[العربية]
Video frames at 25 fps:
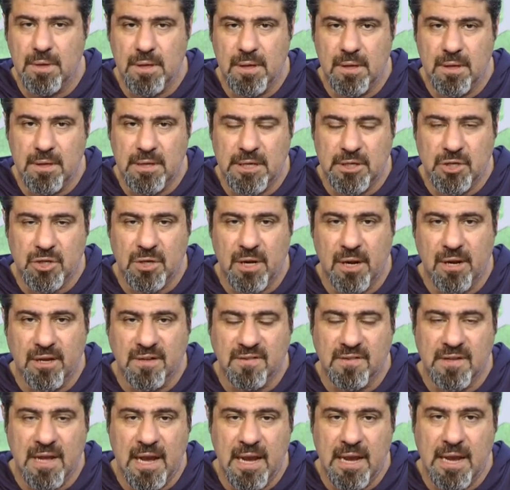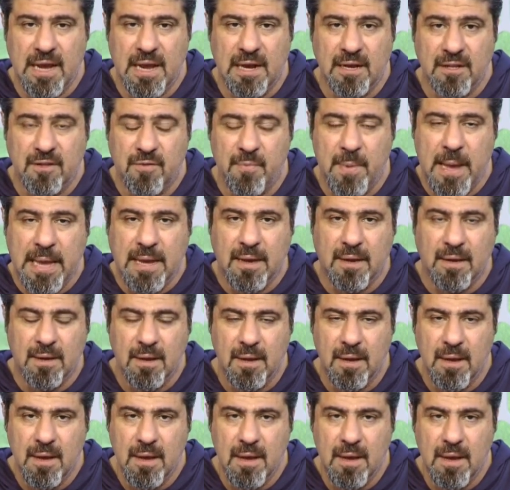نشر الاحصائيه اللي
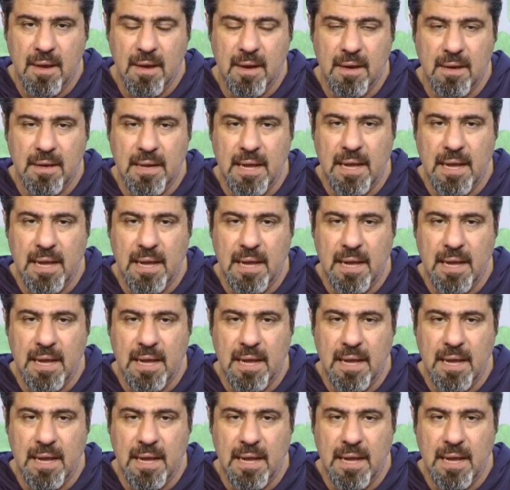تبين ان